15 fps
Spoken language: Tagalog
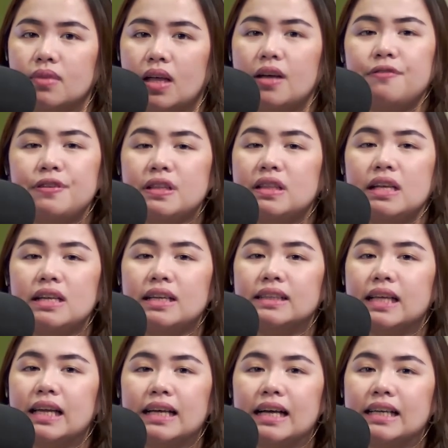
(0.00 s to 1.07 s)
If hindi na
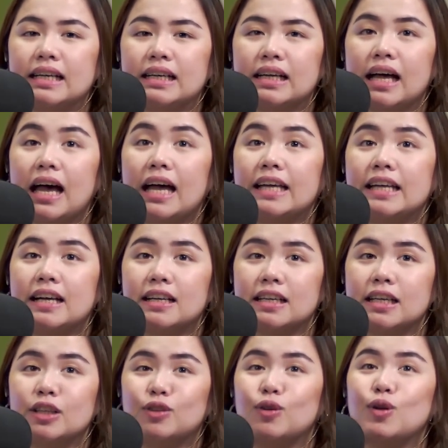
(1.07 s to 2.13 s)
talaga kayang
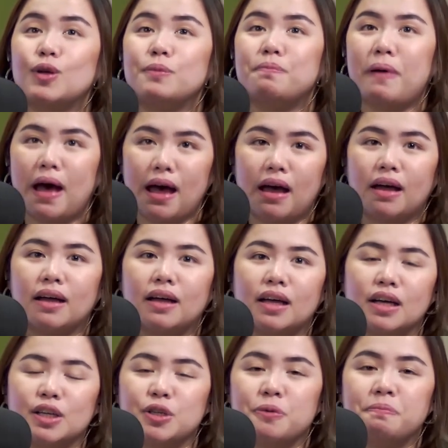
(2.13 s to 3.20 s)
ituloy pa
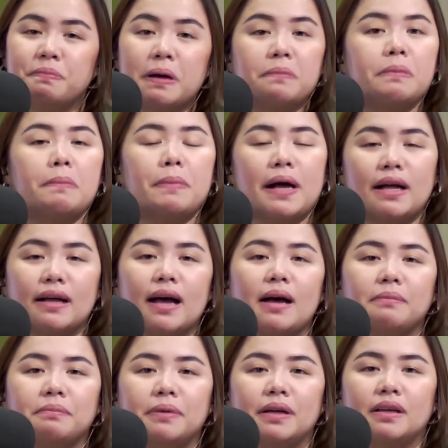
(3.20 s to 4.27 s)
yung
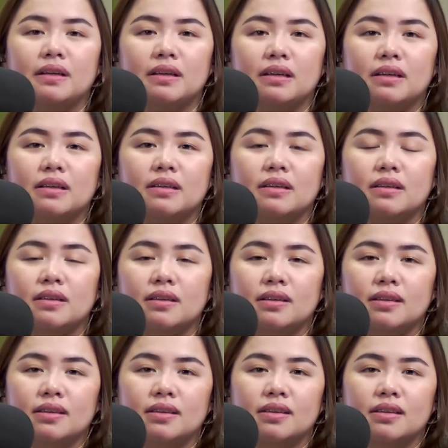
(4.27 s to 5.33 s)
pagpapanggap
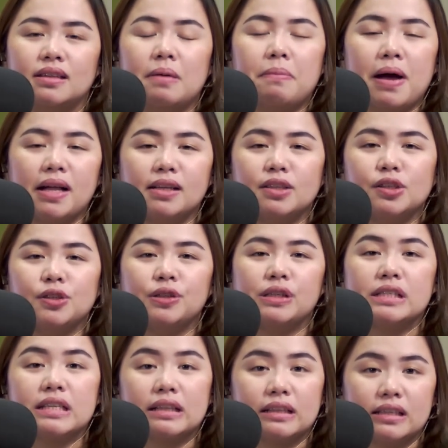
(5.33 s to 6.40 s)
na mahal niyo
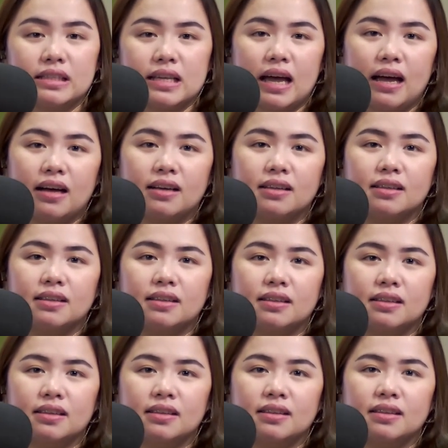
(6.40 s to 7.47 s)
isa't isa.
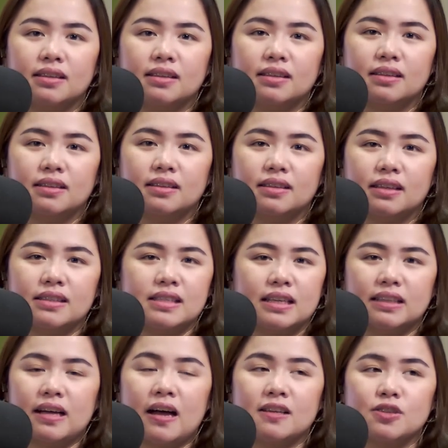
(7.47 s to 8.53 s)

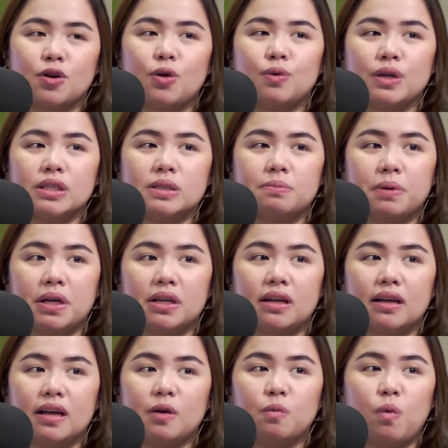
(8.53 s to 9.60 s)
Kasi it has always been
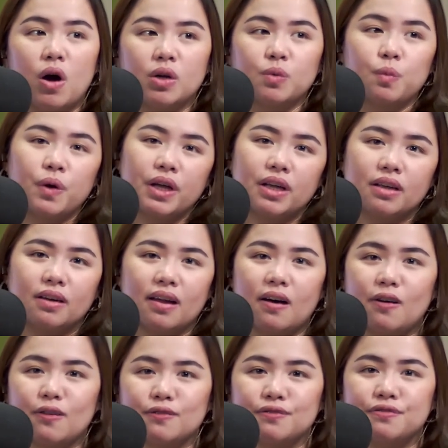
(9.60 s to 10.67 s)
a one-way
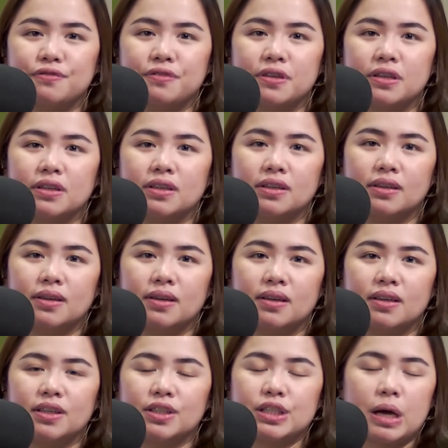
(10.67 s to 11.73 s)
love.
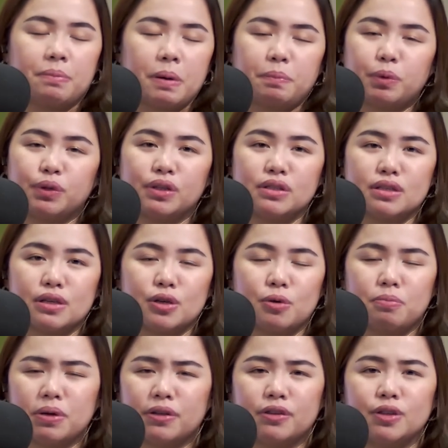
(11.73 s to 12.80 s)
Siya papunta sa sa'yo
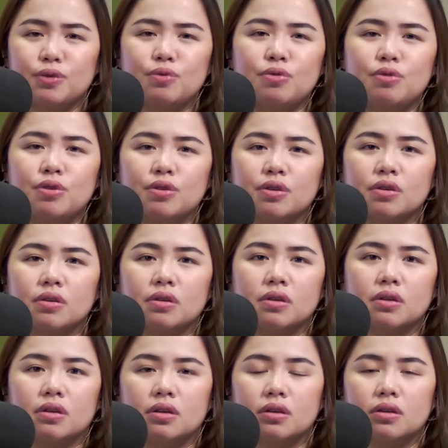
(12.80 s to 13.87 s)
but you,
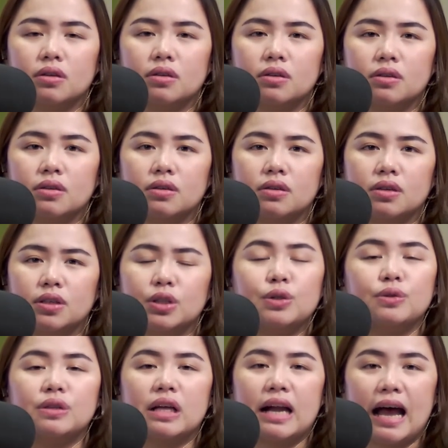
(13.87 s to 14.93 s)

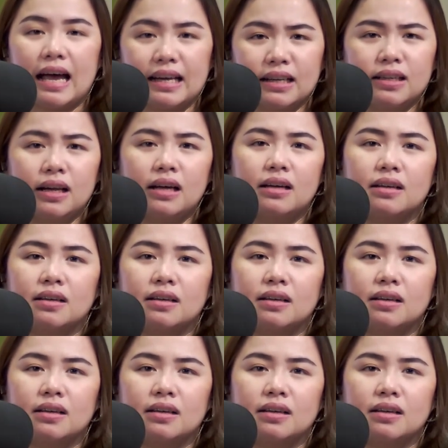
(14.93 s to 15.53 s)
you tried,